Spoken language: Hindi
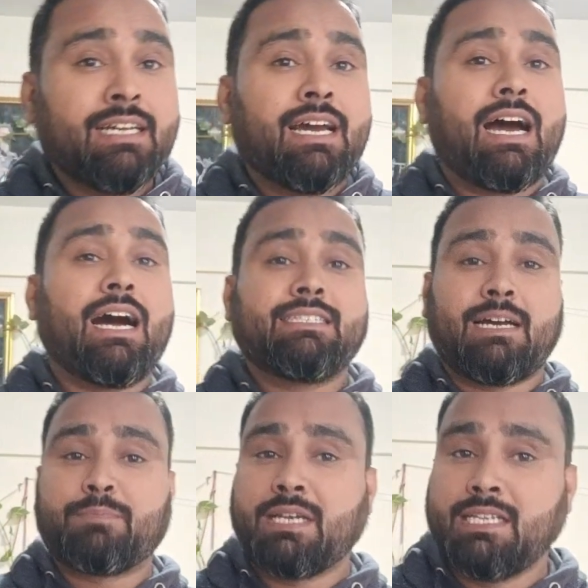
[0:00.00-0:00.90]
आज
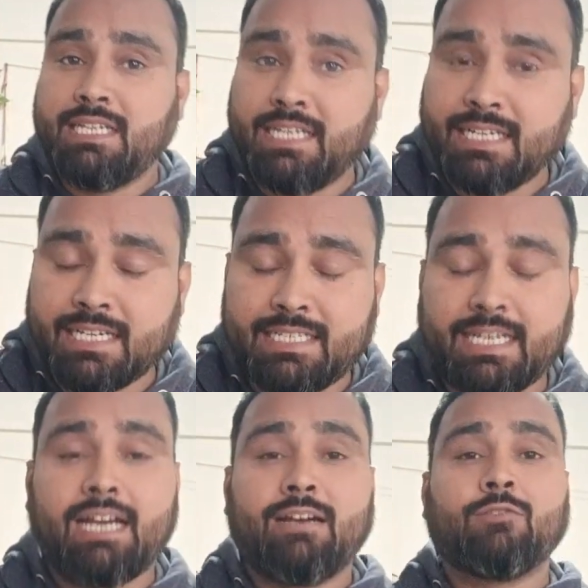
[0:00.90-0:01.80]
आपके लिए लेकर के
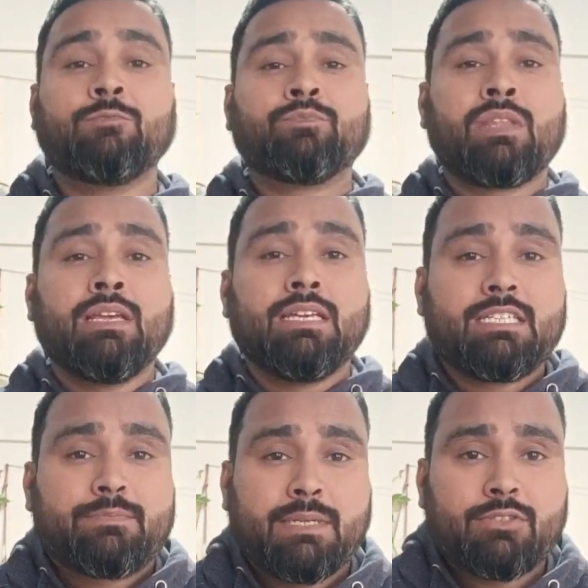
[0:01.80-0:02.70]
आया हूं
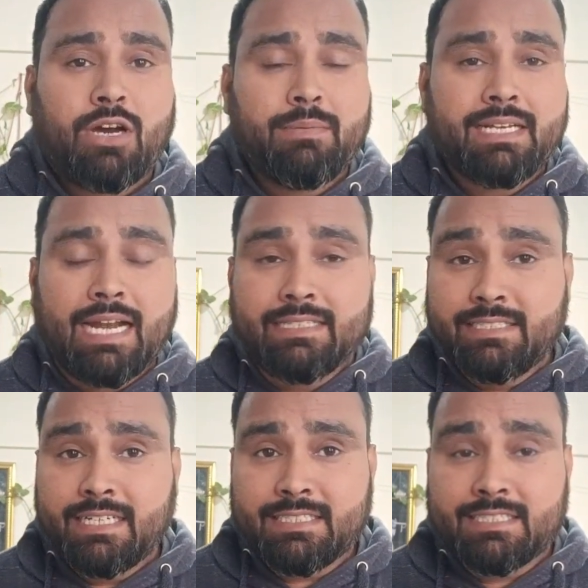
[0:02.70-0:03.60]
इसमें जो हमें
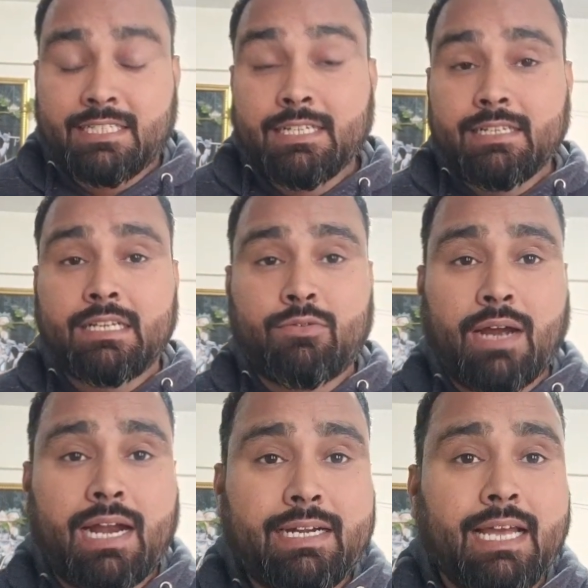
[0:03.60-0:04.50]
कैंडिडेट्स
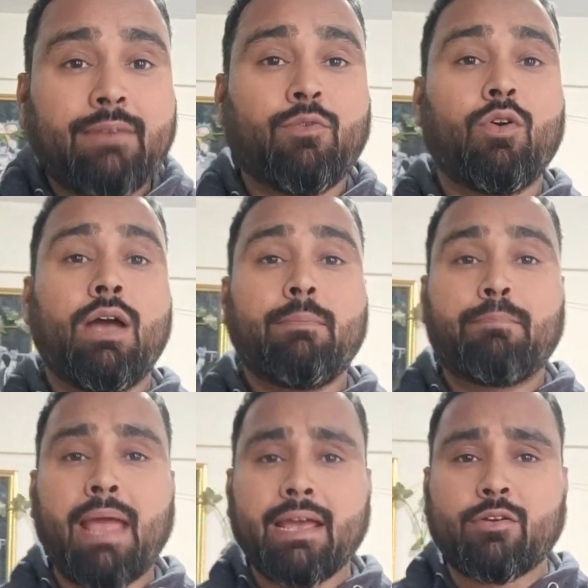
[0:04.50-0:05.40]
रिक्वायर्ड है वो है
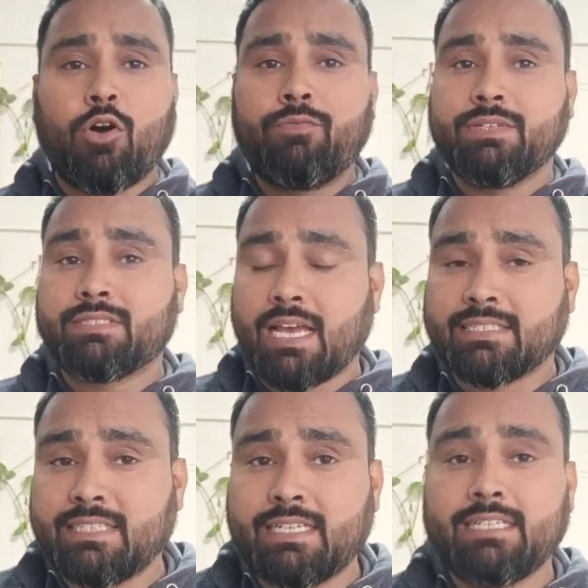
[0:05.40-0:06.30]
बैक ऑफिस
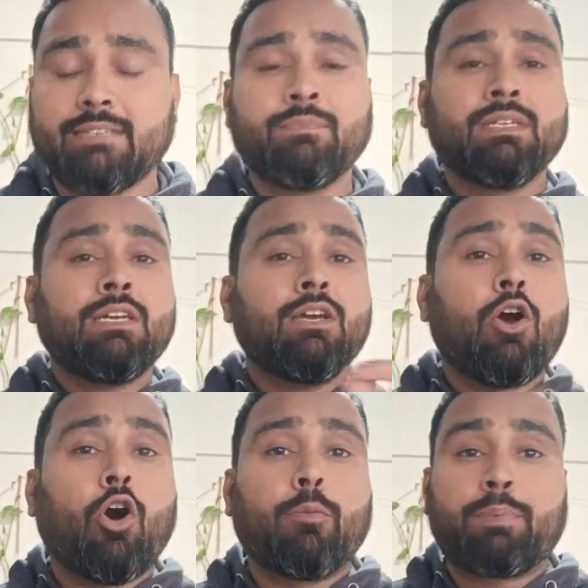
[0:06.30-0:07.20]

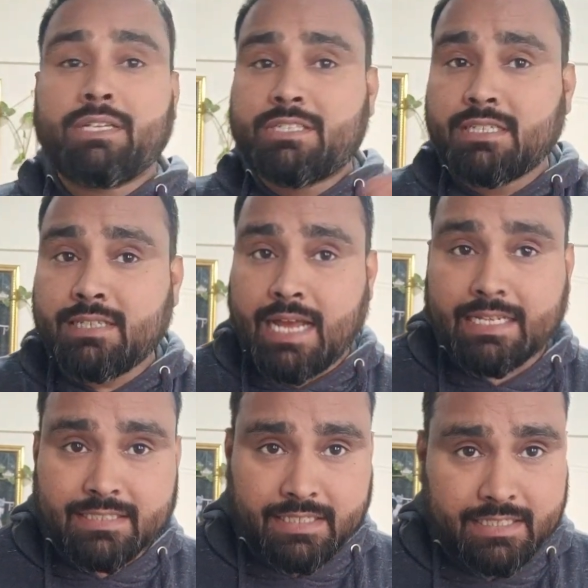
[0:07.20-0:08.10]
एग्जीक्यूटिव ऑपरेशन
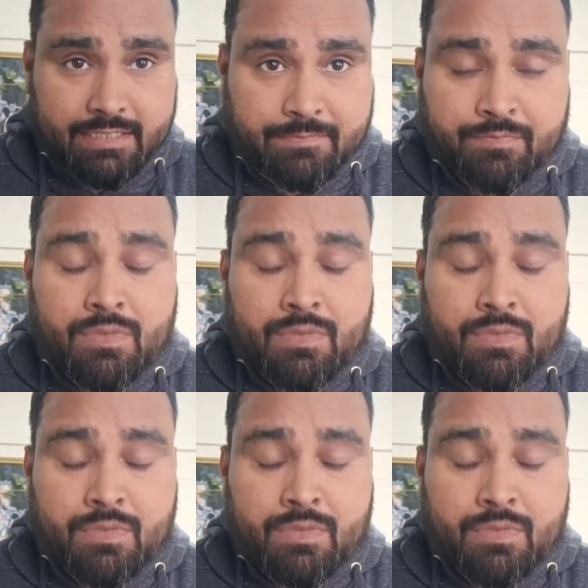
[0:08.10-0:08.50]
एग्जीक्यूटिव